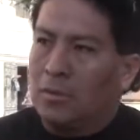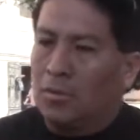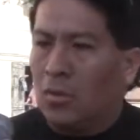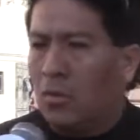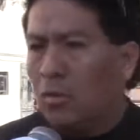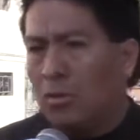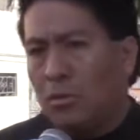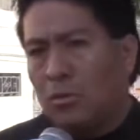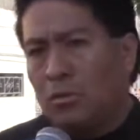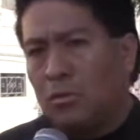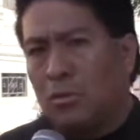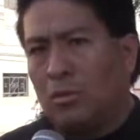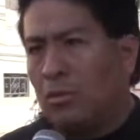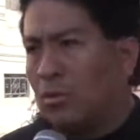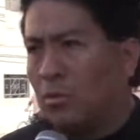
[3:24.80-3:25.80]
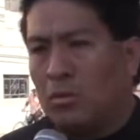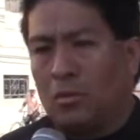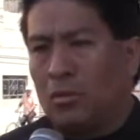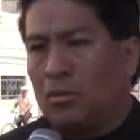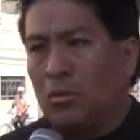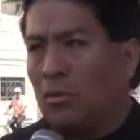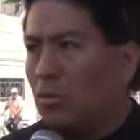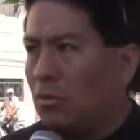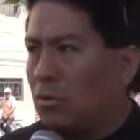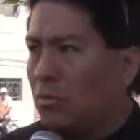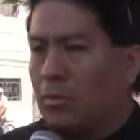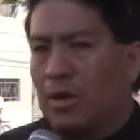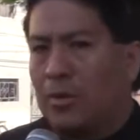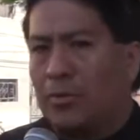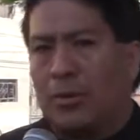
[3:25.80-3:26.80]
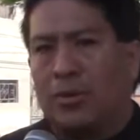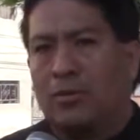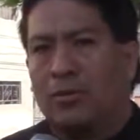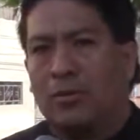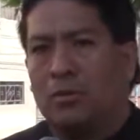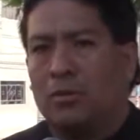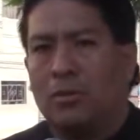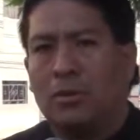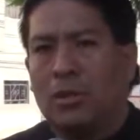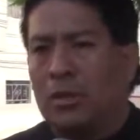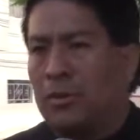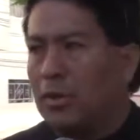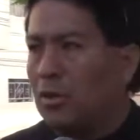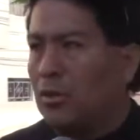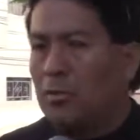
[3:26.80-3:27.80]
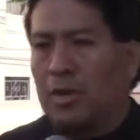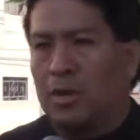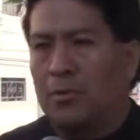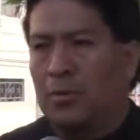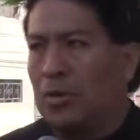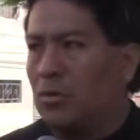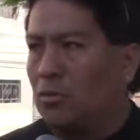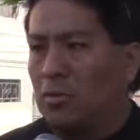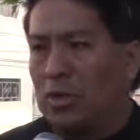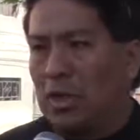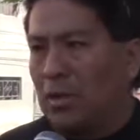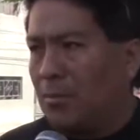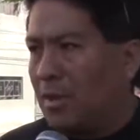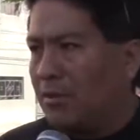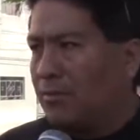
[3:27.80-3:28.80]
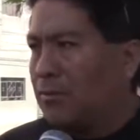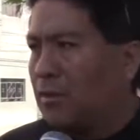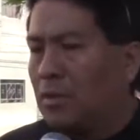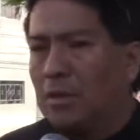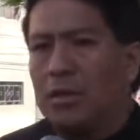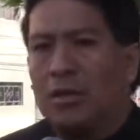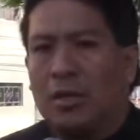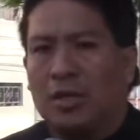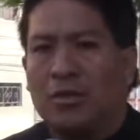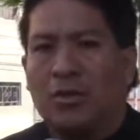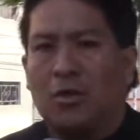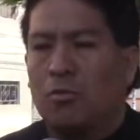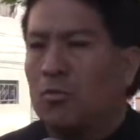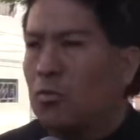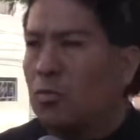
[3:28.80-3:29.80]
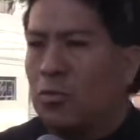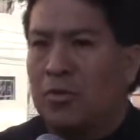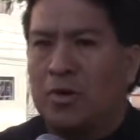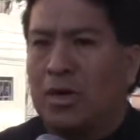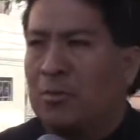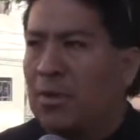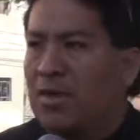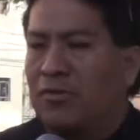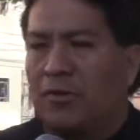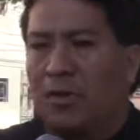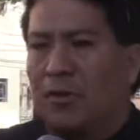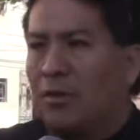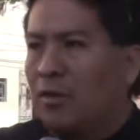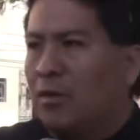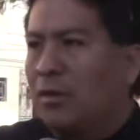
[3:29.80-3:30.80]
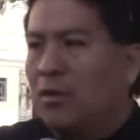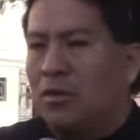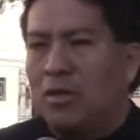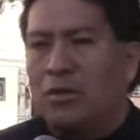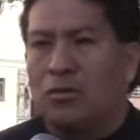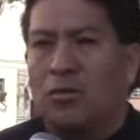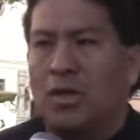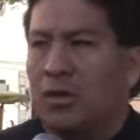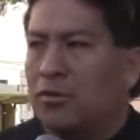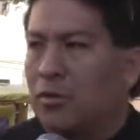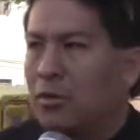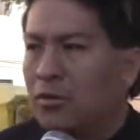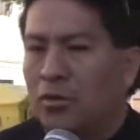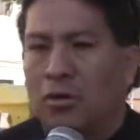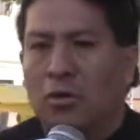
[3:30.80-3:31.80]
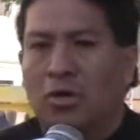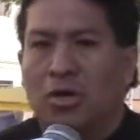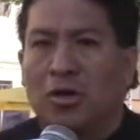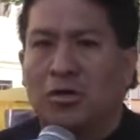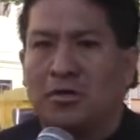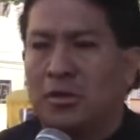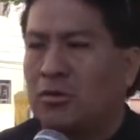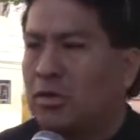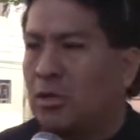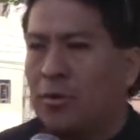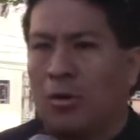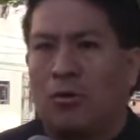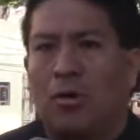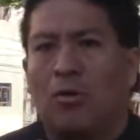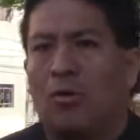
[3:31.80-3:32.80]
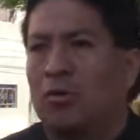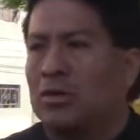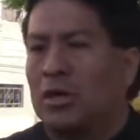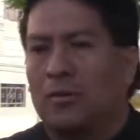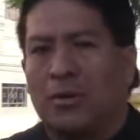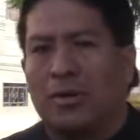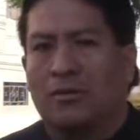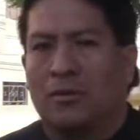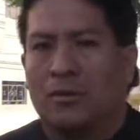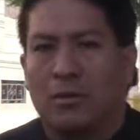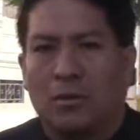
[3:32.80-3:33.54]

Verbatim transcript: No, no, no, no, no me arrepiento. La verdad no me arrepiento y además les digo muy públicamente, y eso es, si lo quiero hacer otra vez, lo hago otra vez.